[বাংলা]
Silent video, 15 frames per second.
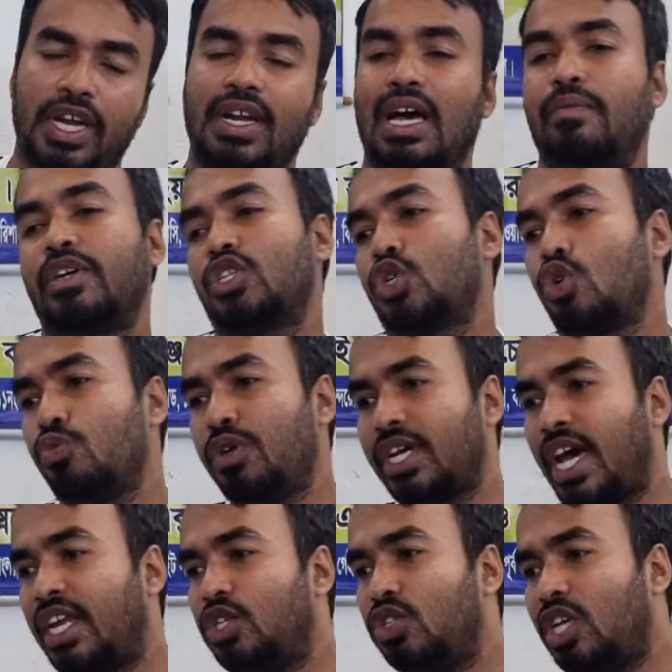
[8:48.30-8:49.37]
পারেন আমার
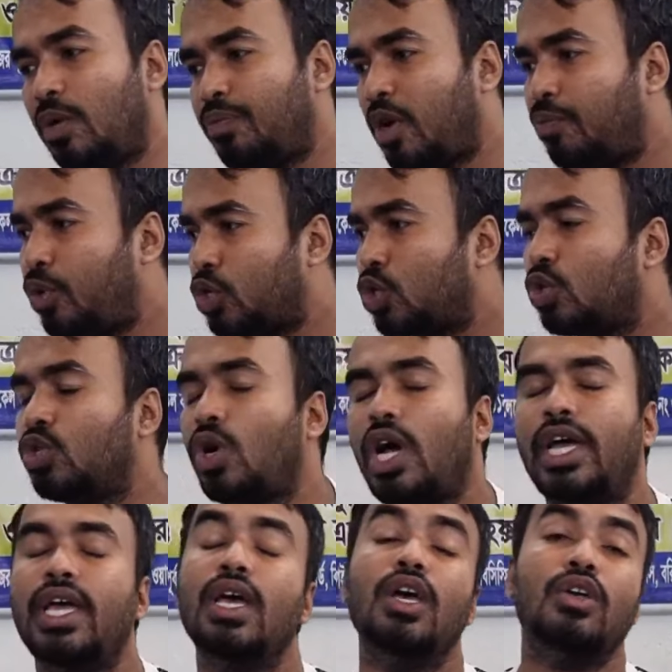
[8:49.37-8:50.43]
শোরুমের গাড়ি যদি আপনার পছন্দ
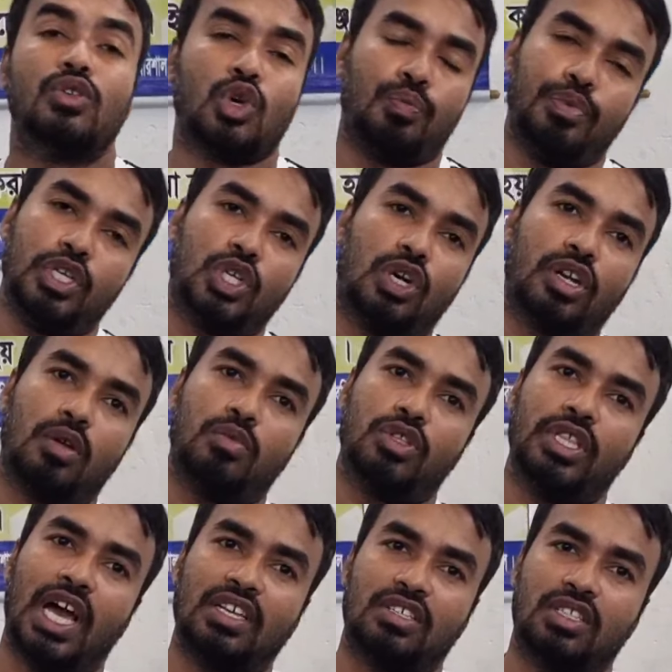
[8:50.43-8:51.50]
হয় চব্বিশ ঘন্টার
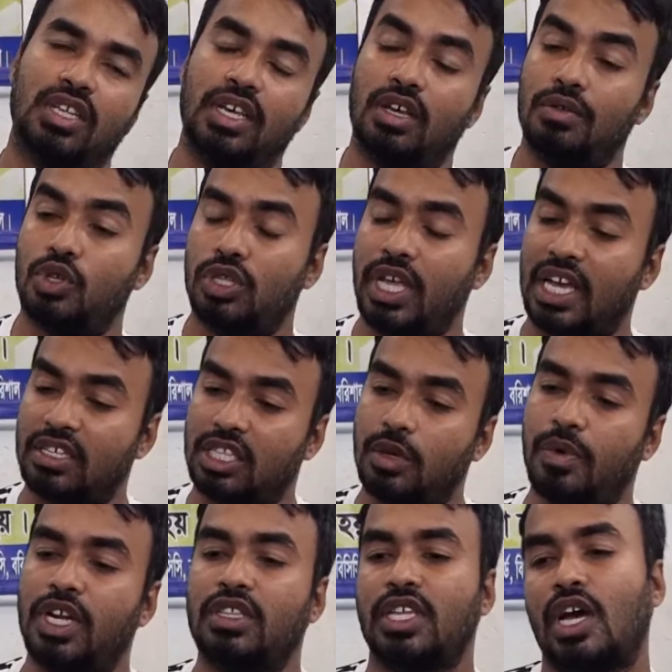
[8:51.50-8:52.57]
মধ্যে আসতে যদি আসতে
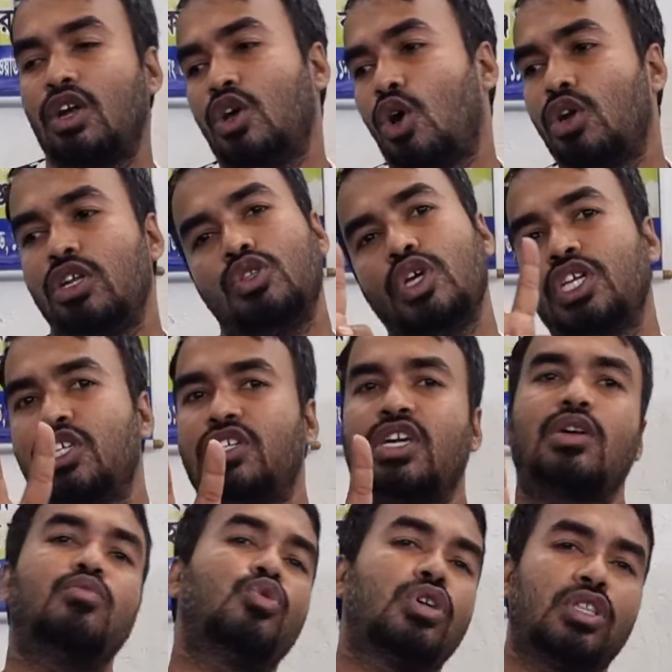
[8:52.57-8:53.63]
পারেন তাহলে অনলি দুই হাজার
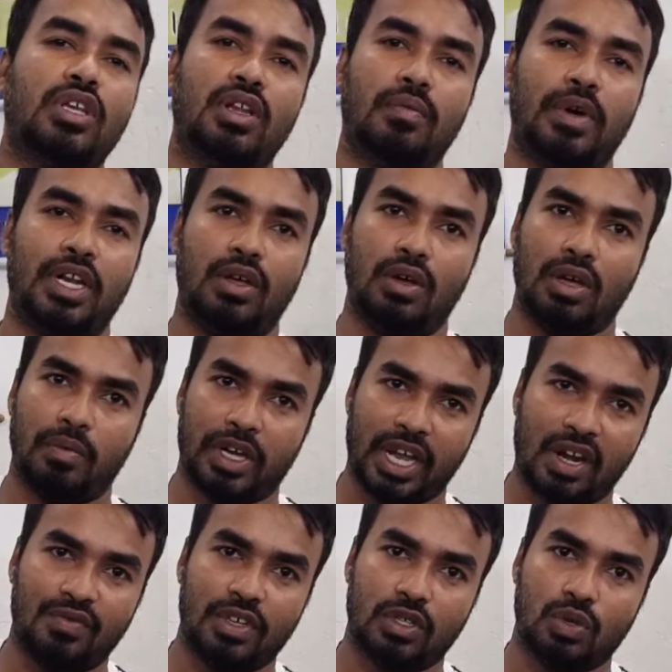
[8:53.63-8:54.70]
টাকা বুকিং মানে আমাকে
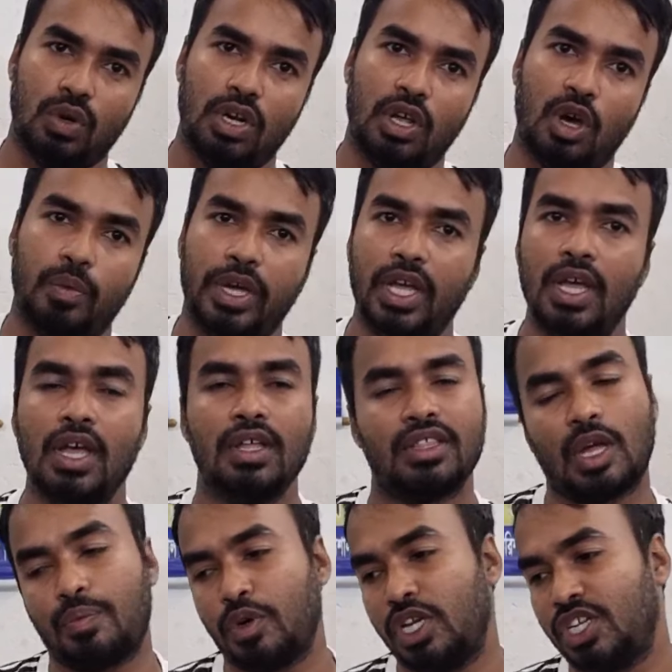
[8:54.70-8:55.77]
অ্যাডভান্স করলেই হবে
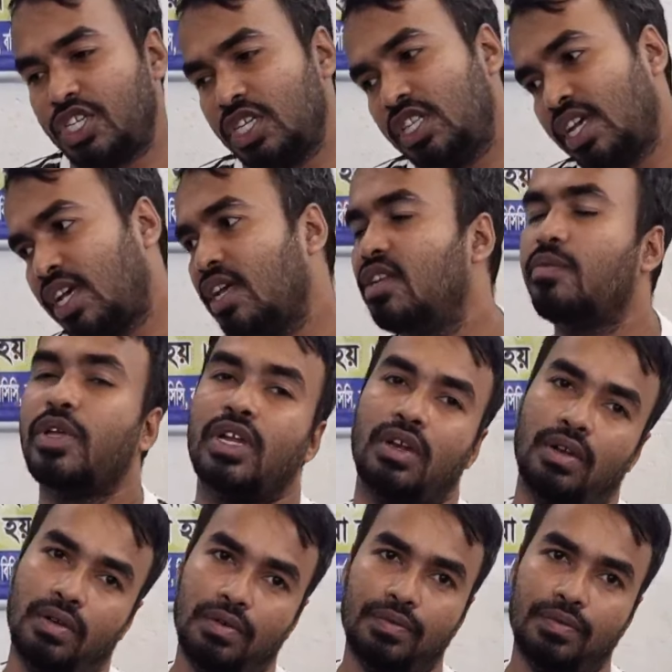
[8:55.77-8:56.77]
তারপরে এসে দেখে নেবেন